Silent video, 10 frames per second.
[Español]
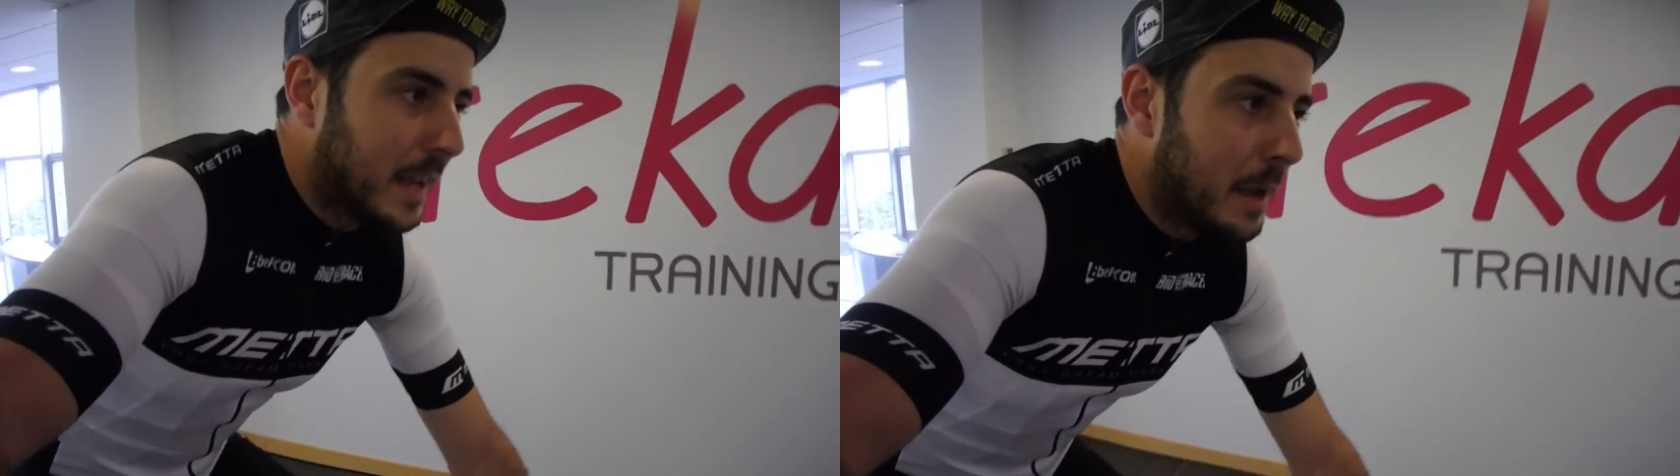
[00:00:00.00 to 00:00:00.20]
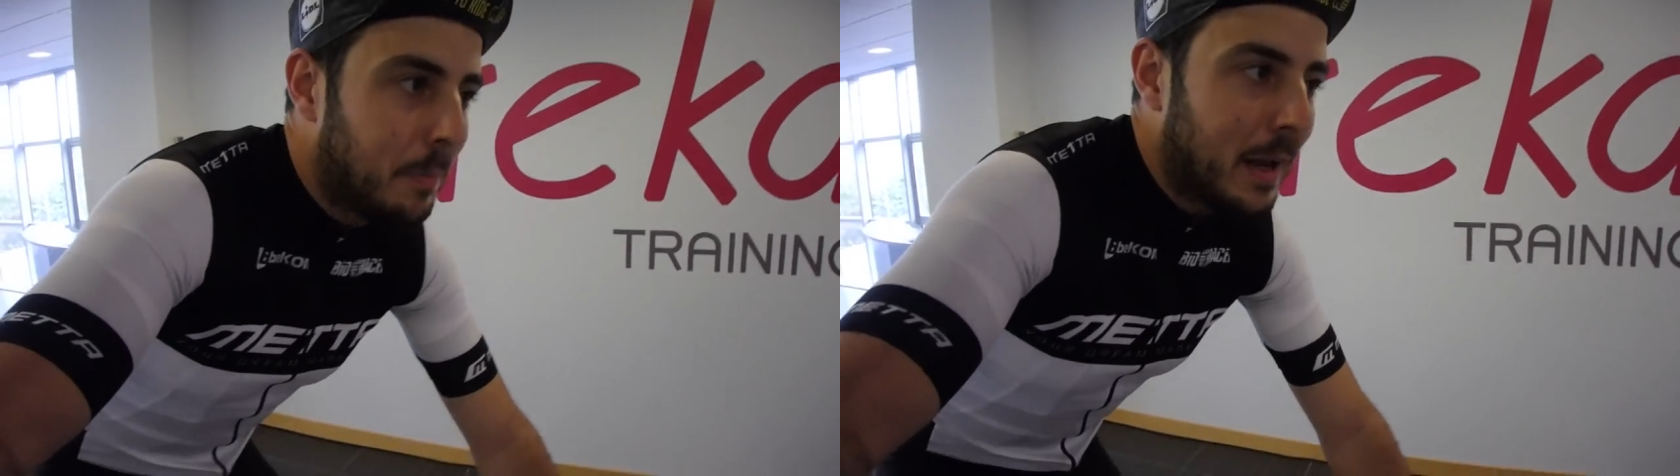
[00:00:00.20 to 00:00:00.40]

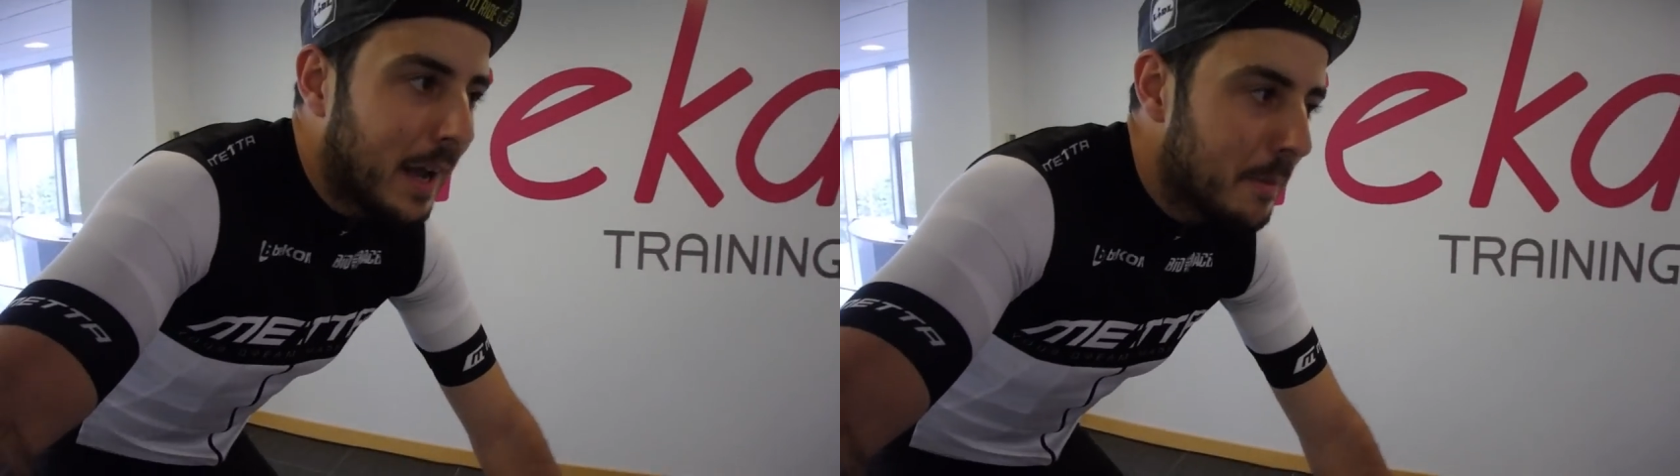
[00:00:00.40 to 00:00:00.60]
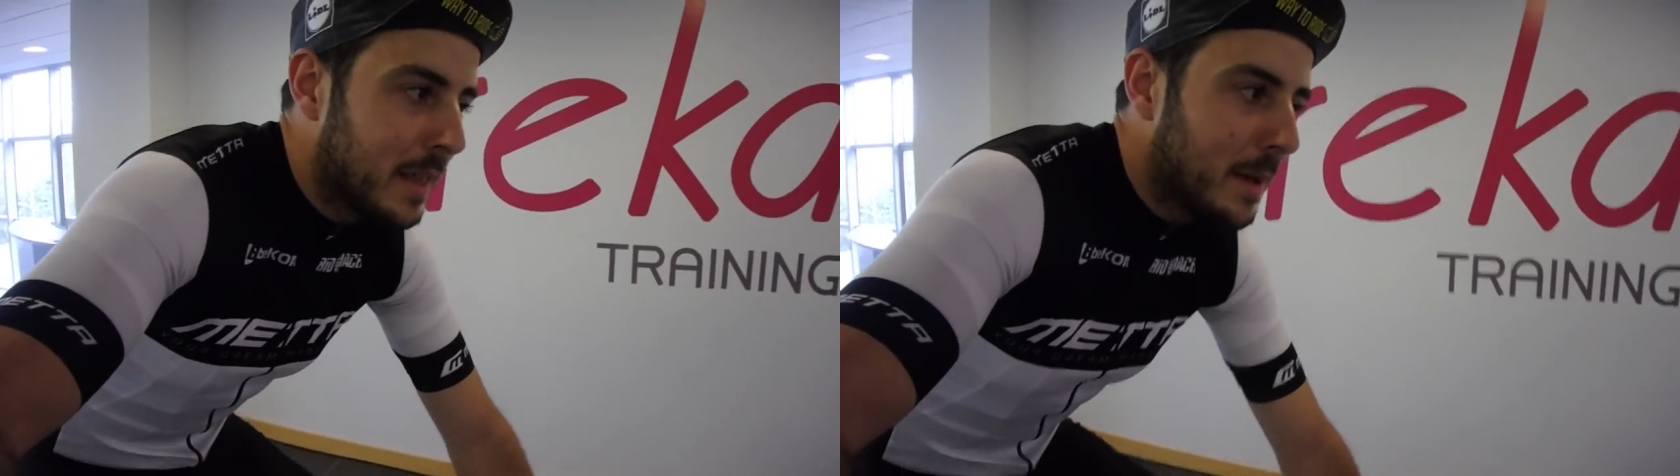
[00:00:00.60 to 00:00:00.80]
que
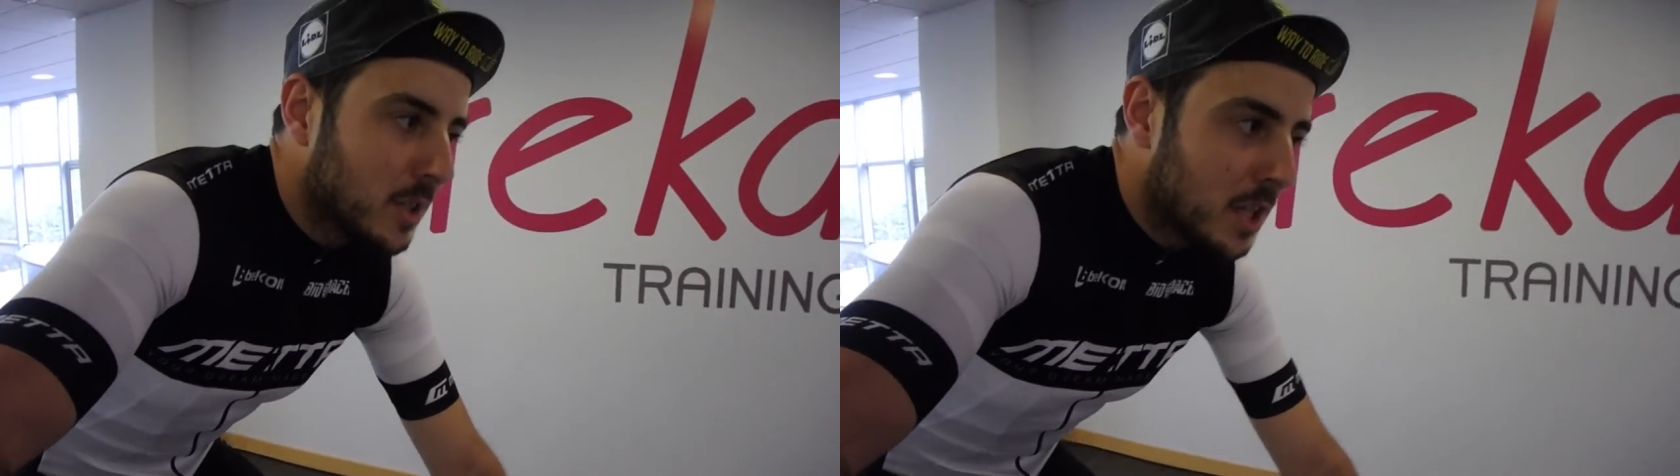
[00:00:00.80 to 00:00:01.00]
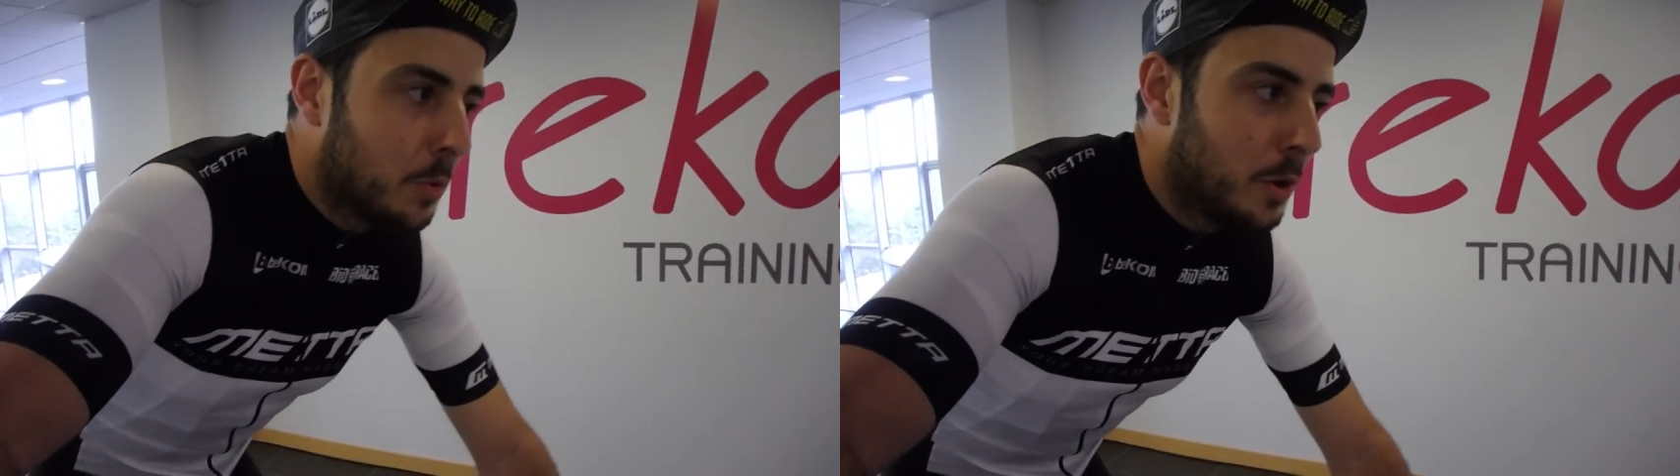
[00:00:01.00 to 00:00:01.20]
implica que
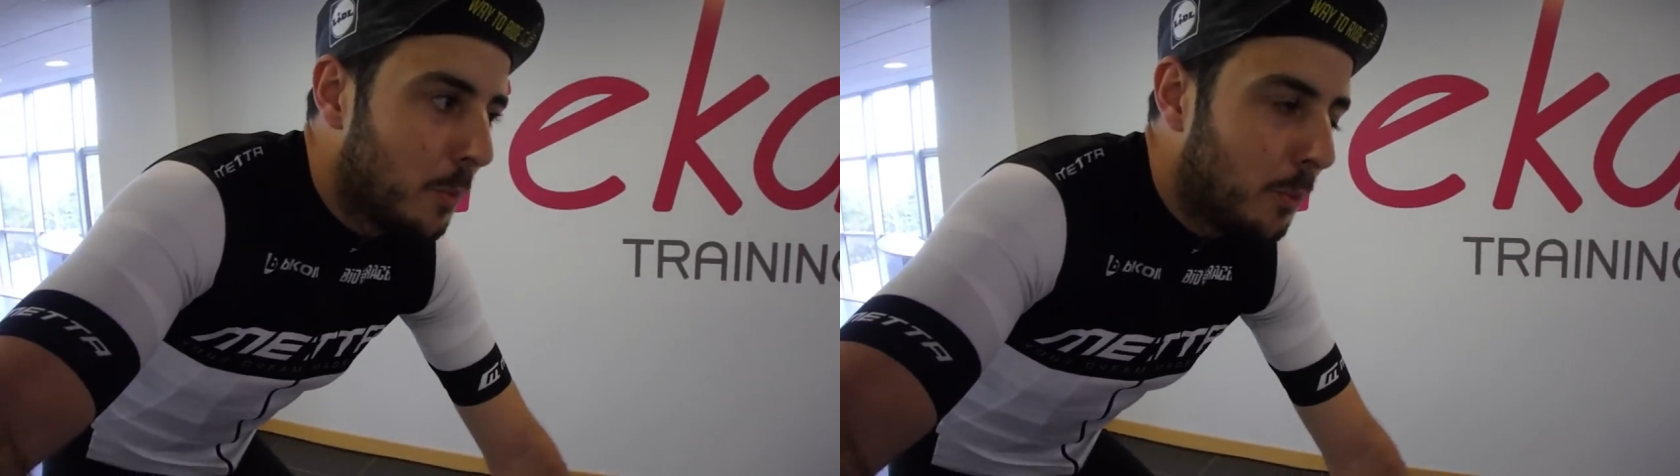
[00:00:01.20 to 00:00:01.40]
empezamos a subir